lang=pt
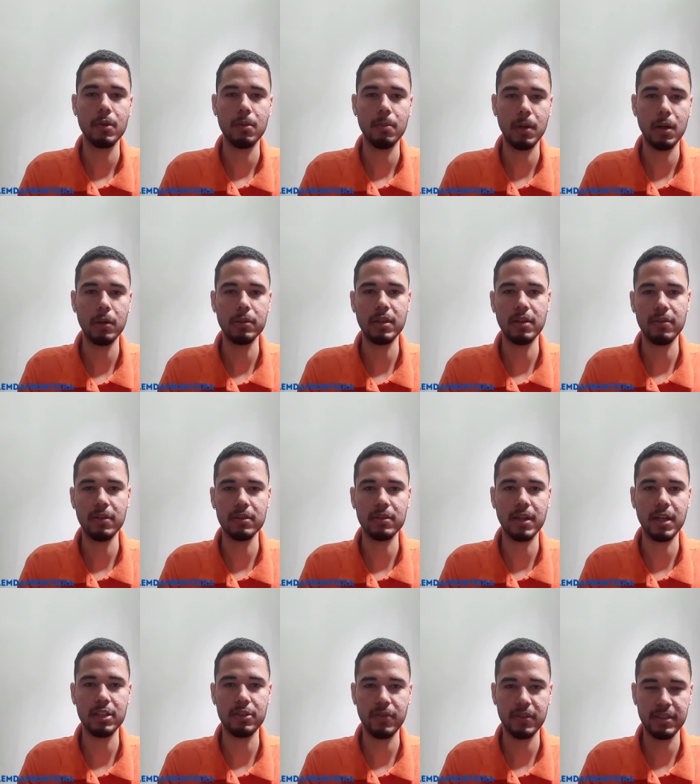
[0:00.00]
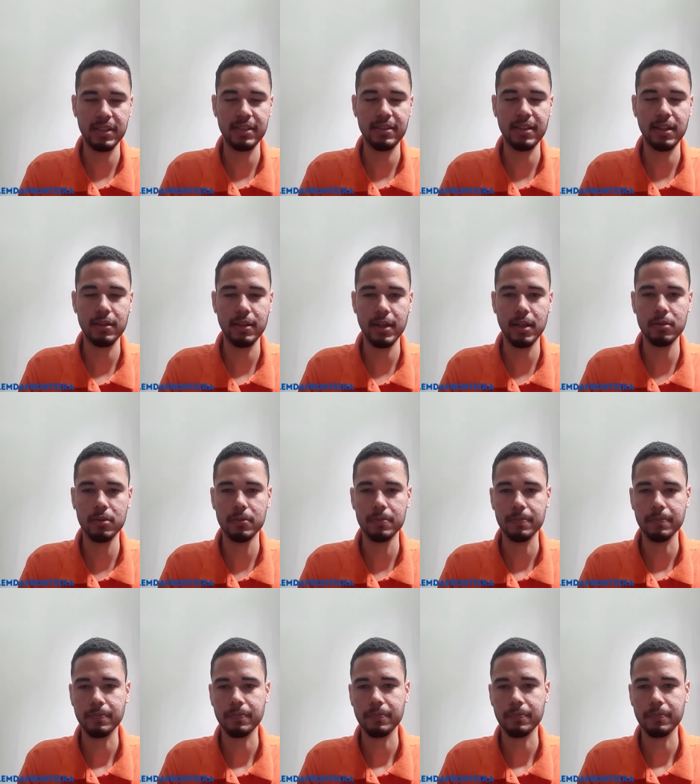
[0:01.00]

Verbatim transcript: uma outra vantagem fazer esse adendo